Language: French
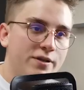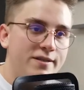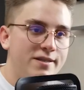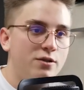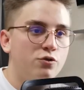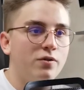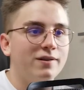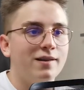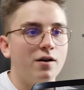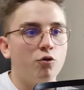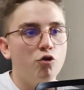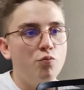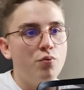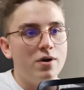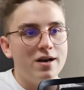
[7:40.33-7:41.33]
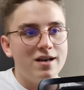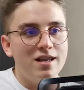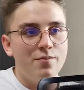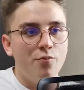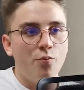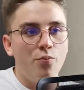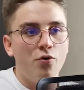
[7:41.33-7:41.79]
Donc ici tu vois tu as un groupe
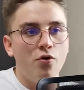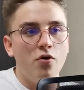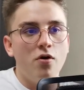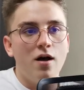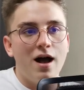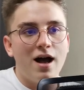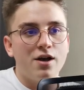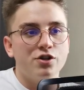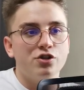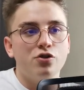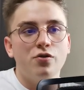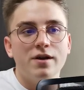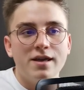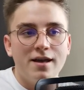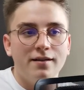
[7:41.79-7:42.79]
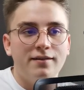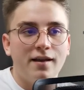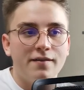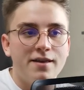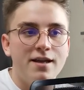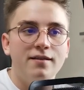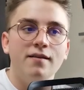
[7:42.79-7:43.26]
les bons plans argent et
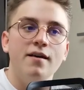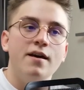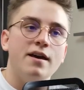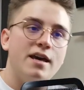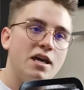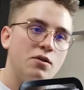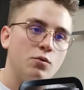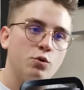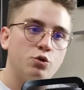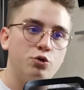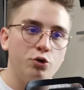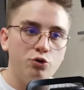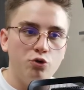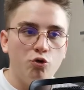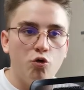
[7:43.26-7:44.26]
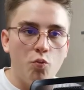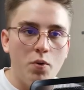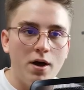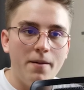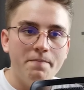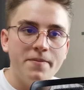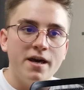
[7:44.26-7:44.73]
internet et donc sur ce
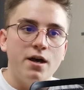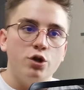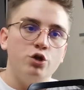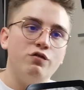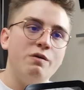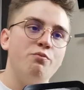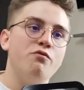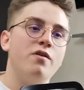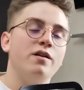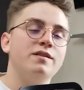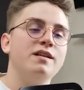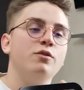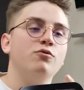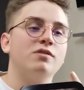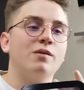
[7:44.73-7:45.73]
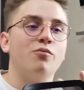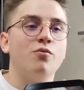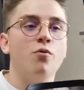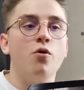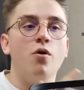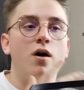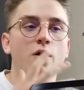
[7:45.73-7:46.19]
groupe là tu vas pouvoir dire tout
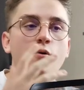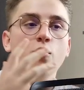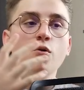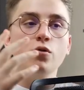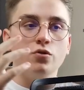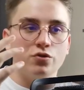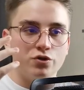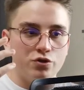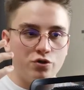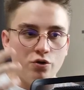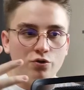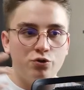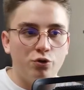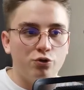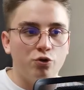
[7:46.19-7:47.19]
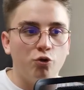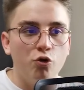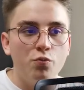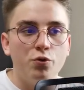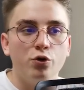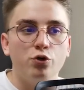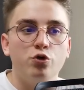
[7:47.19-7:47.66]
simplement aux euh, gens sur ce
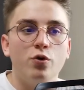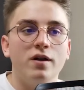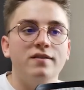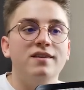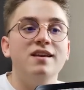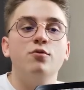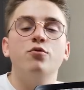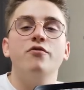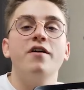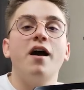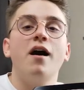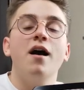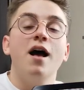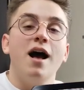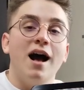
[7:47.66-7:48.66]
groupe que tu as découvert